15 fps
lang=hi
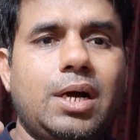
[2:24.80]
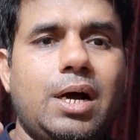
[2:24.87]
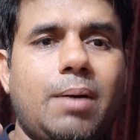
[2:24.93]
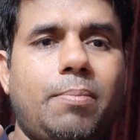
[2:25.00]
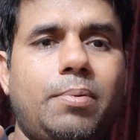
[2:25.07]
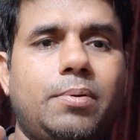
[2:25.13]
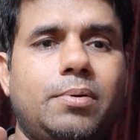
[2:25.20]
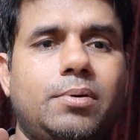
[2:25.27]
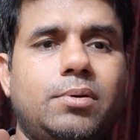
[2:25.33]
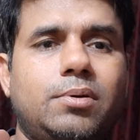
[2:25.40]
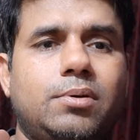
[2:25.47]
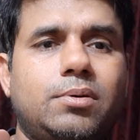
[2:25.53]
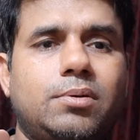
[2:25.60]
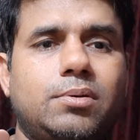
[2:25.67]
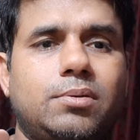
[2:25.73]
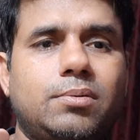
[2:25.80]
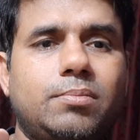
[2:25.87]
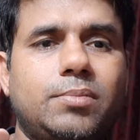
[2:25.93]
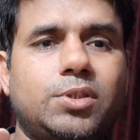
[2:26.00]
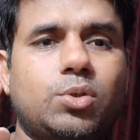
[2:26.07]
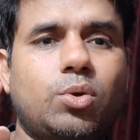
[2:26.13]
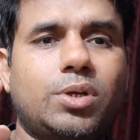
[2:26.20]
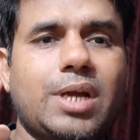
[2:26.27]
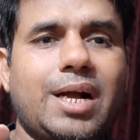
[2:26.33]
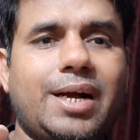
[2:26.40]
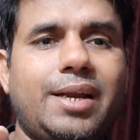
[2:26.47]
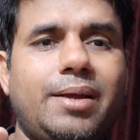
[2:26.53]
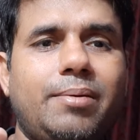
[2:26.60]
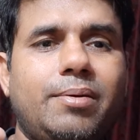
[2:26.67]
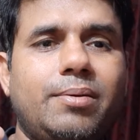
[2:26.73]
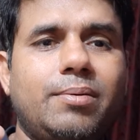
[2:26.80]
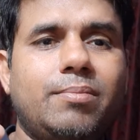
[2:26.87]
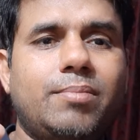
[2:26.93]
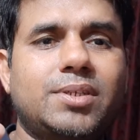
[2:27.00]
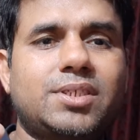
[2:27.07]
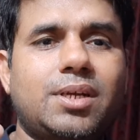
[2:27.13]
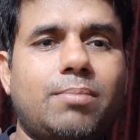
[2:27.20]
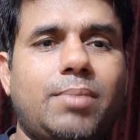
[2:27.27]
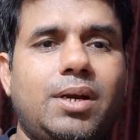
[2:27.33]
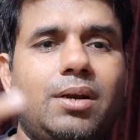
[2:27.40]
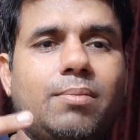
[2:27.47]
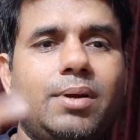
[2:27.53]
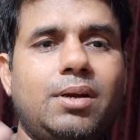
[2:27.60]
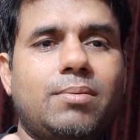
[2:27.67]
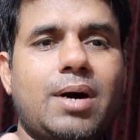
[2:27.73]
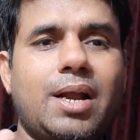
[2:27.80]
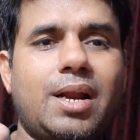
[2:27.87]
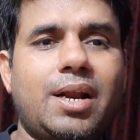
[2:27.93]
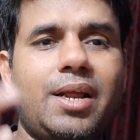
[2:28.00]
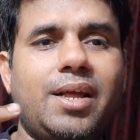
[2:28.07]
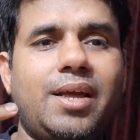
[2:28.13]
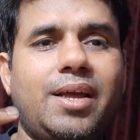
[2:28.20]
अब मित्रों क्या करें मच्छर भन्न भन्न मार रहे